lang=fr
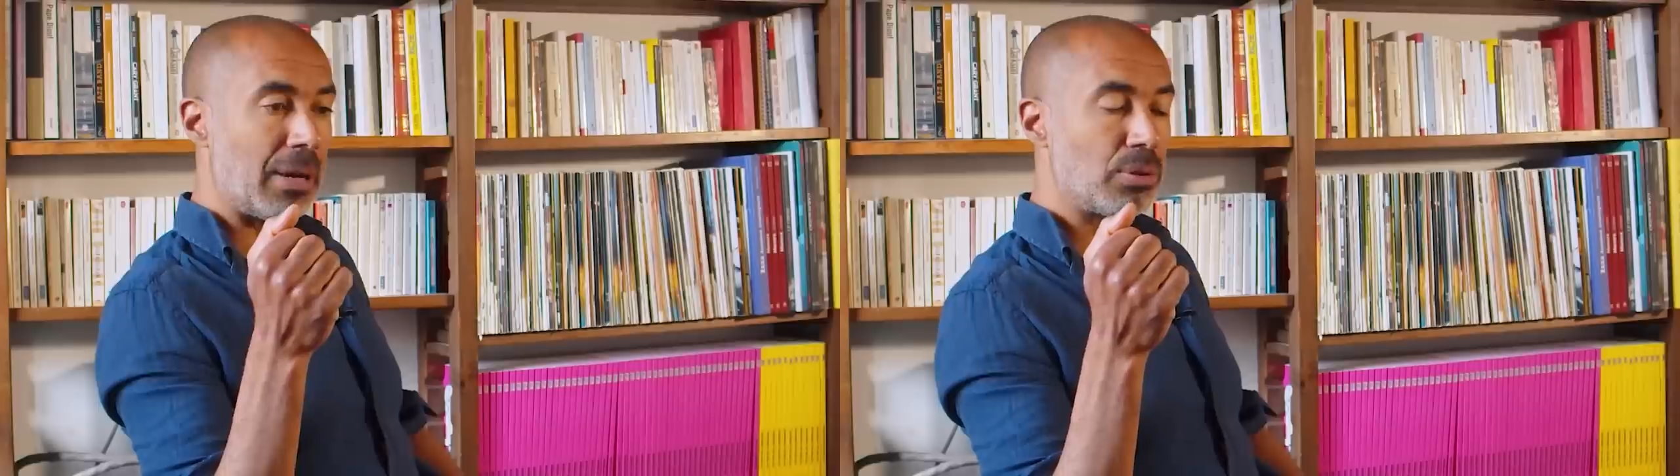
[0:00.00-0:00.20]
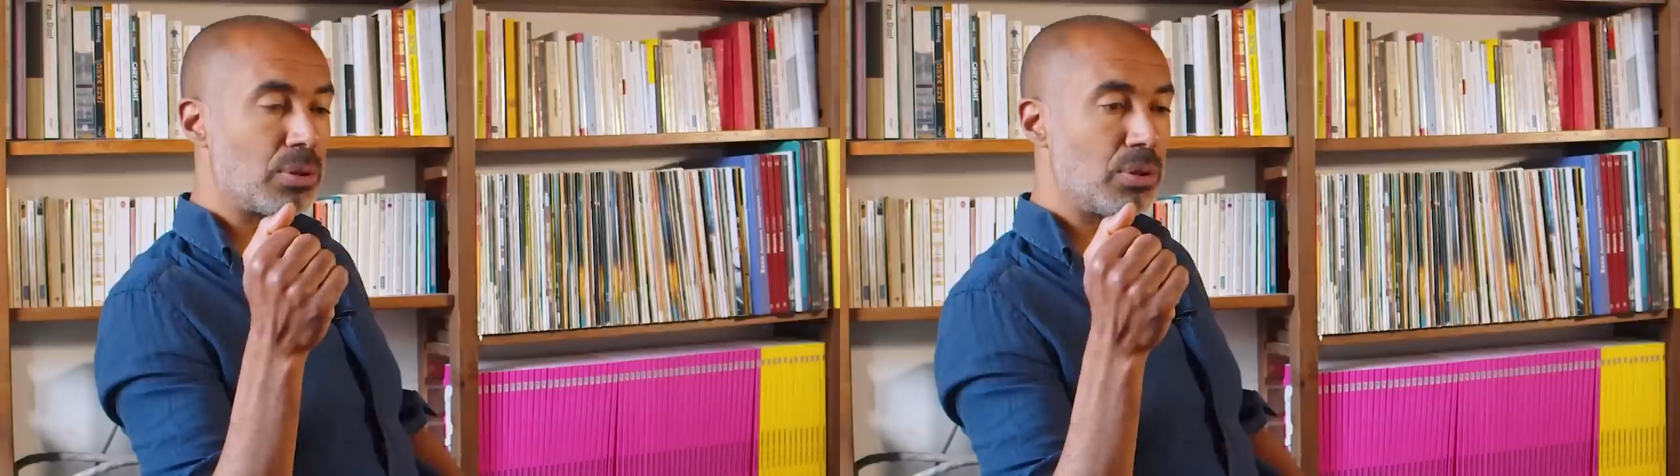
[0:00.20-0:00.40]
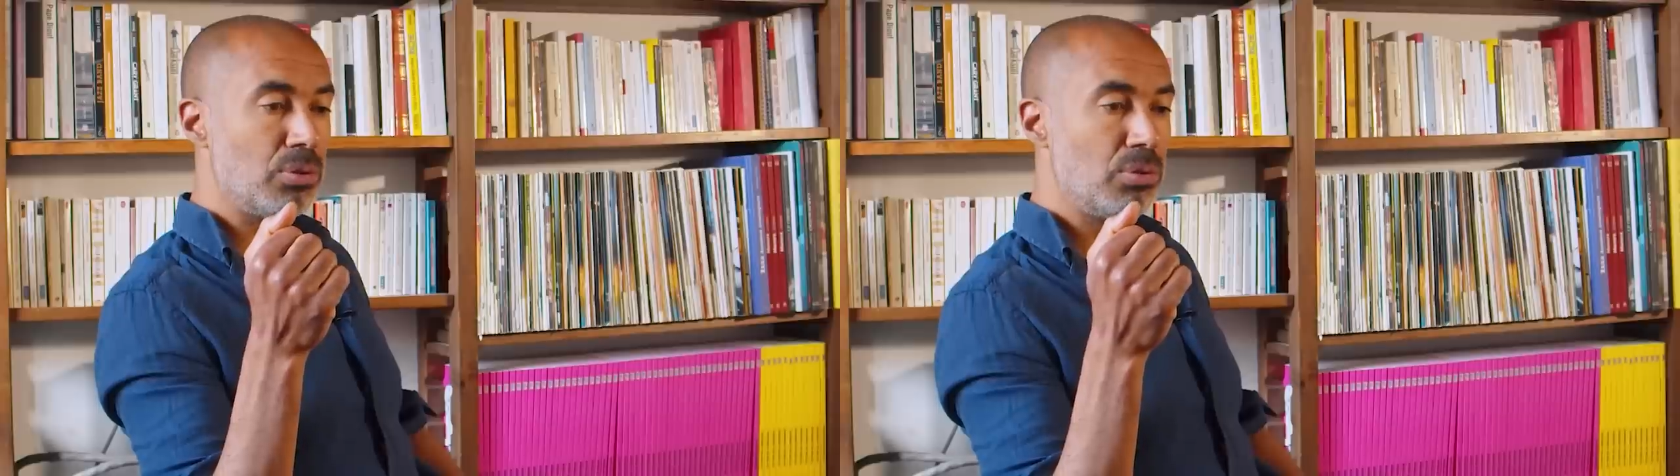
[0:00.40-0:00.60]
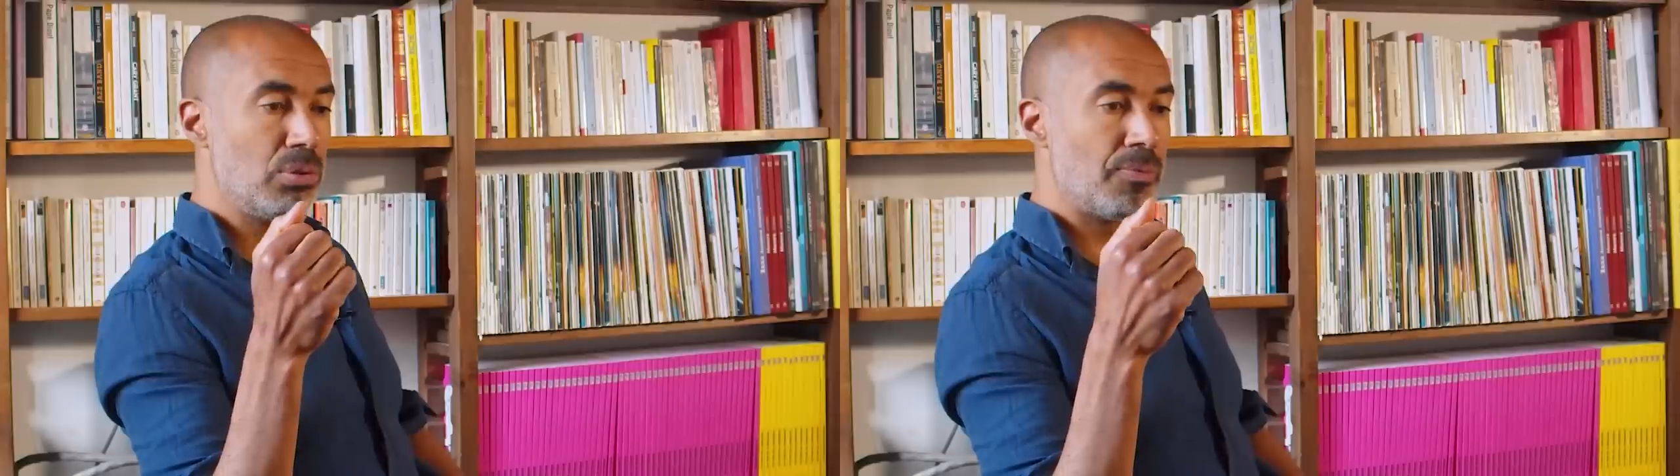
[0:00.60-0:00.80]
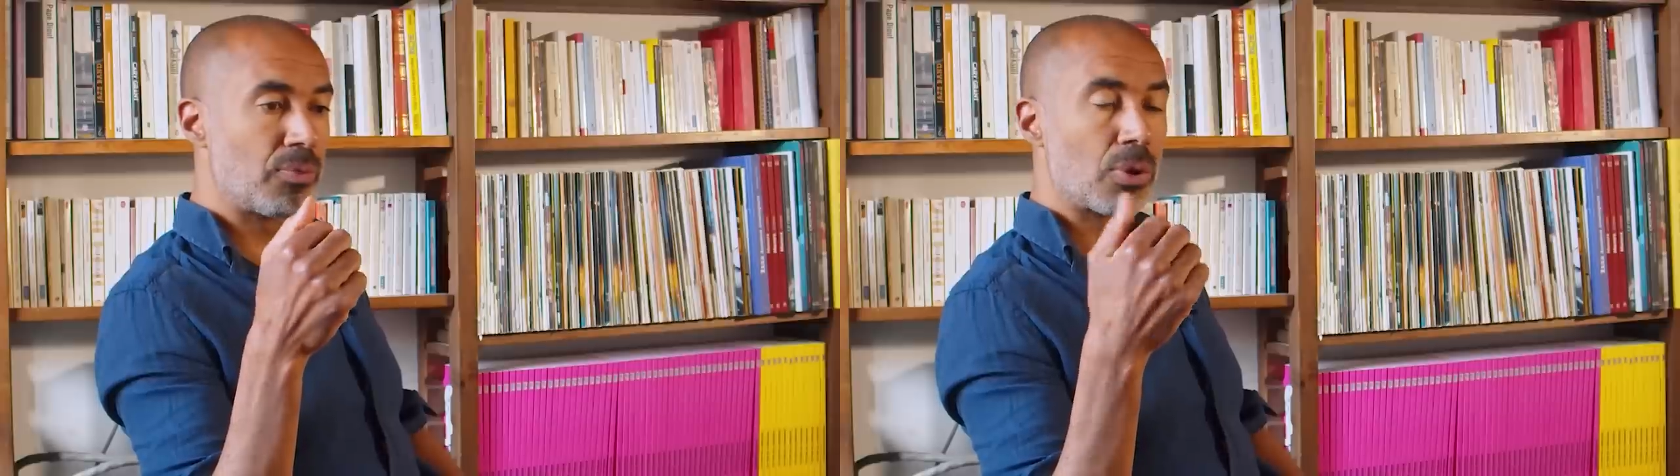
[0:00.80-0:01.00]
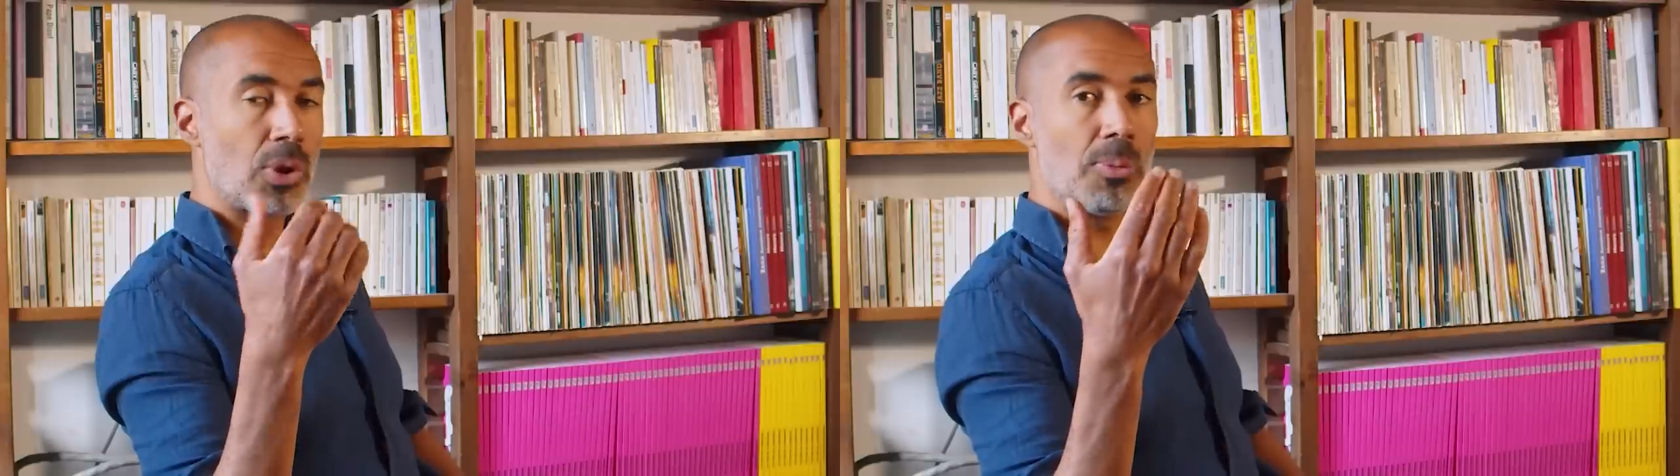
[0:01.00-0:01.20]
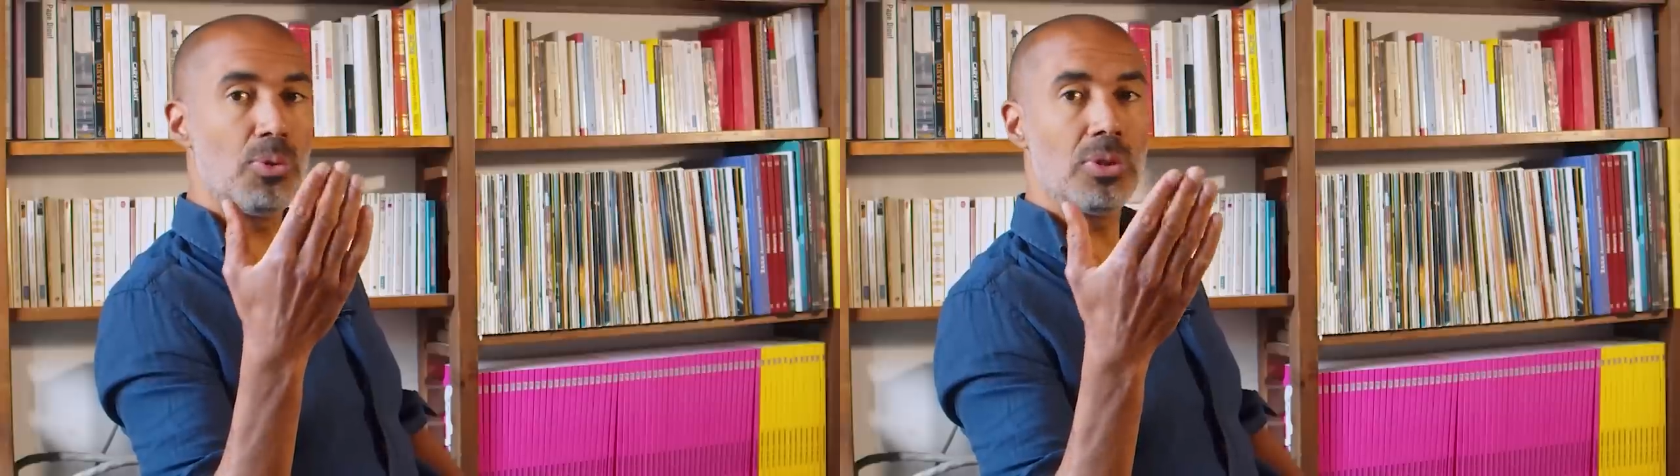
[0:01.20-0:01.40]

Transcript: pas reconnue comme